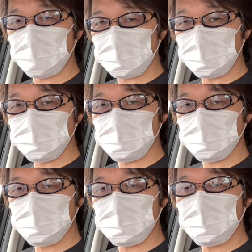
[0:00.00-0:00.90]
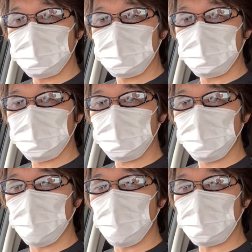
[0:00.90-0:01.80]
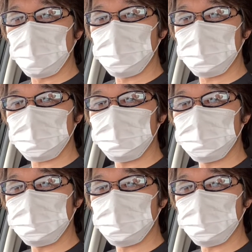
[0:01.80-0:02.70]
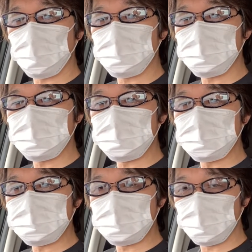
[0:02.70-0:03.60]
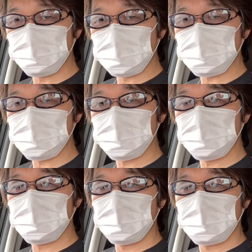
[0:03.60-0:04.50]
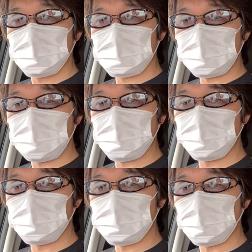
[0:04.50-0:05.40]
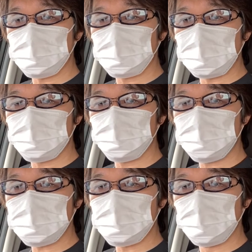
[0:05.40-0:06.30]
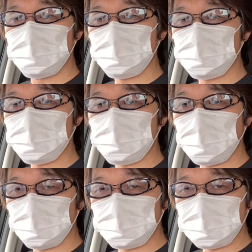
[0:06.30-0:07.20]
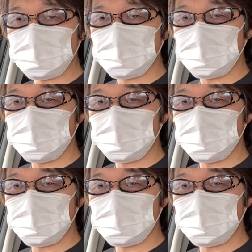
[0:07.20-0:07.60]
カです。今日は6月26日日曜日です。ただいまの時刻は9時45分です。